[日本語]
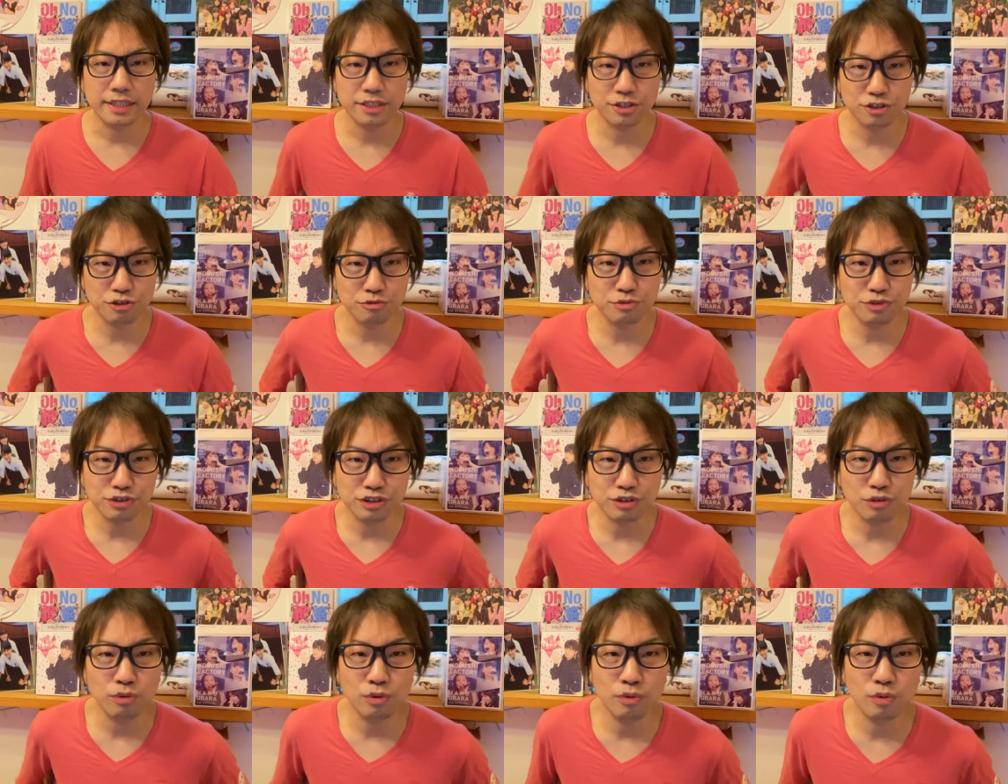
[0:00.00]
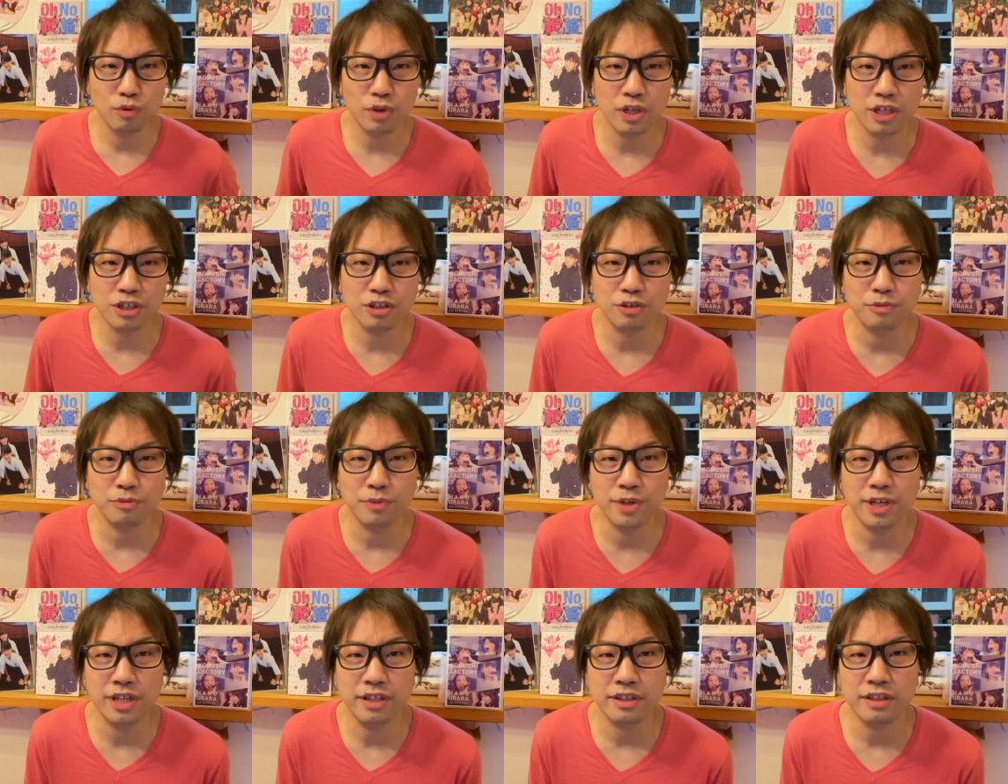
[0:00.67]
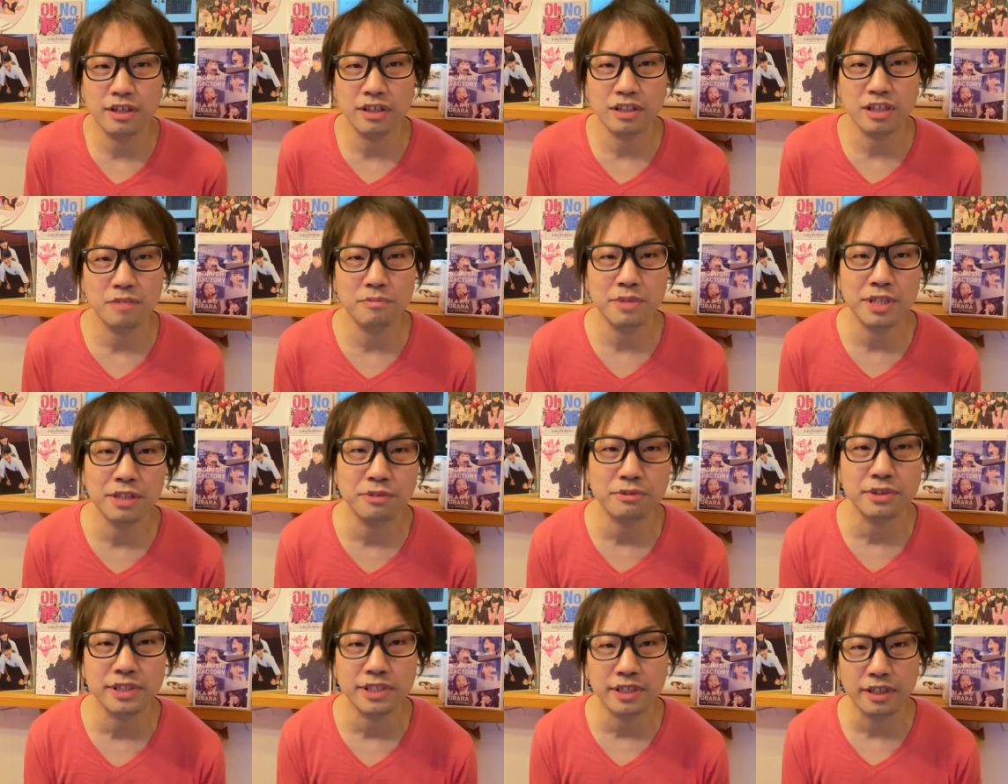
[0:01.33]
十分高校野球も
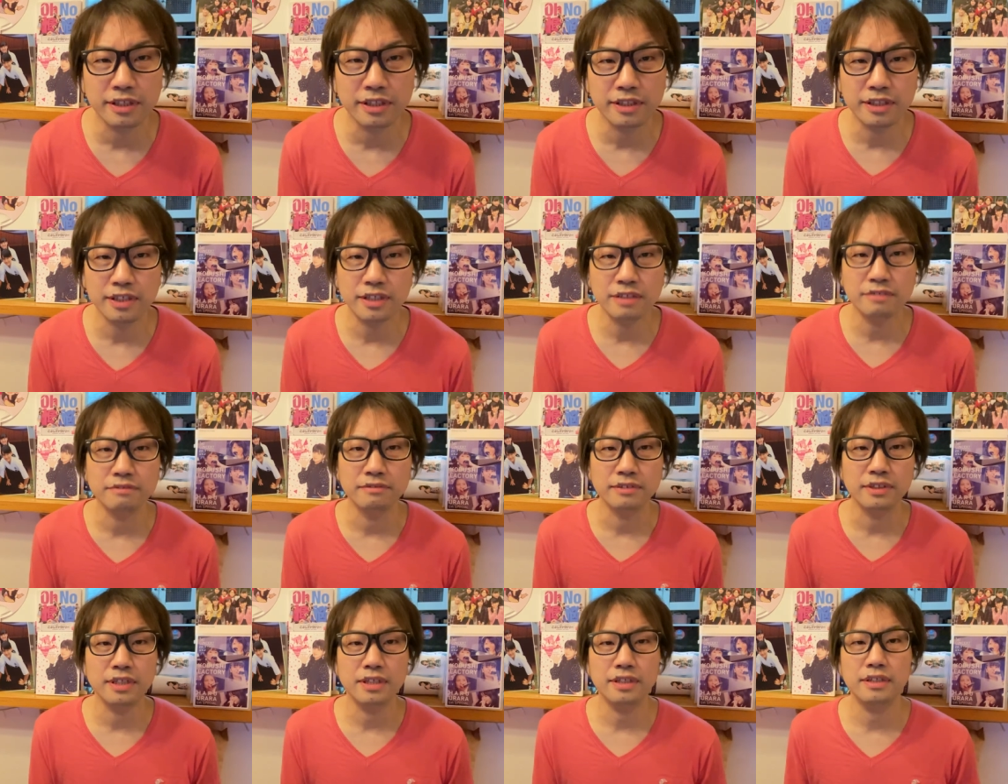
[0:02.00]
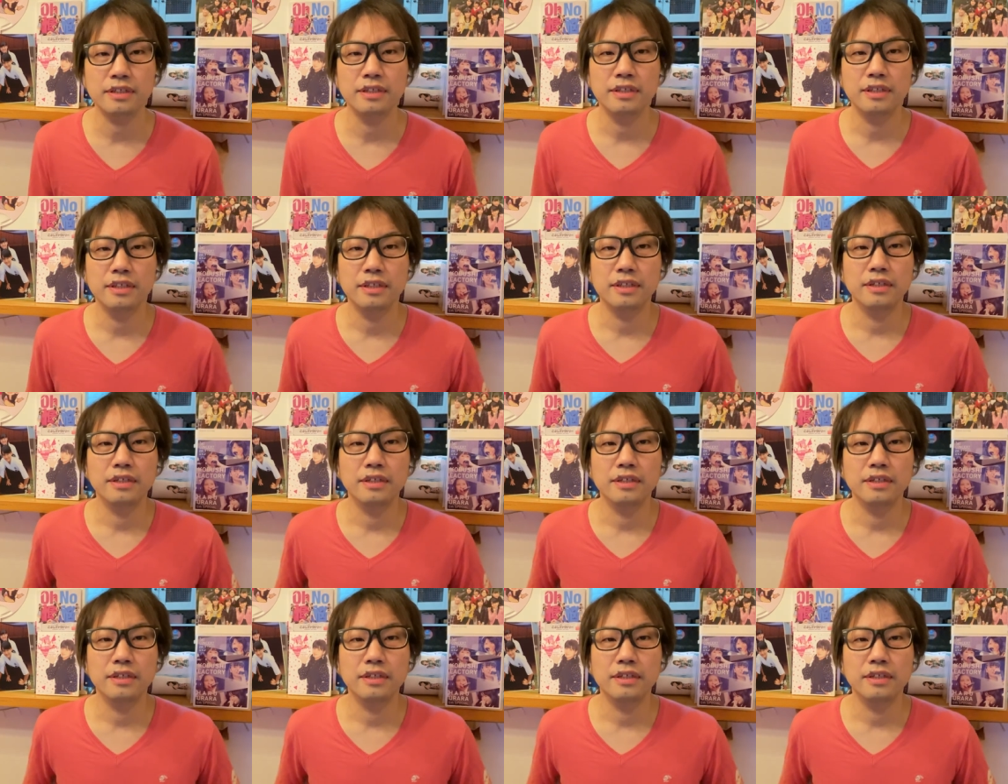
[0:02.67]
エンターテインメント化されているんで、